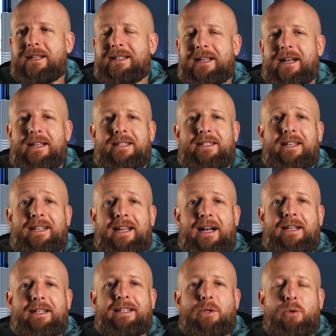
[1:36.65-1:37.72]
Das heißt,
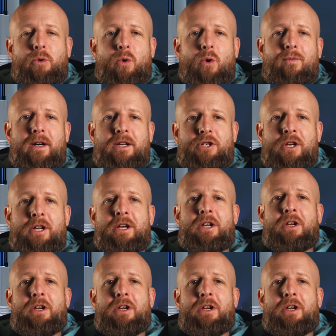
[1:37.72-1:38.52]
ja, Nico Kovac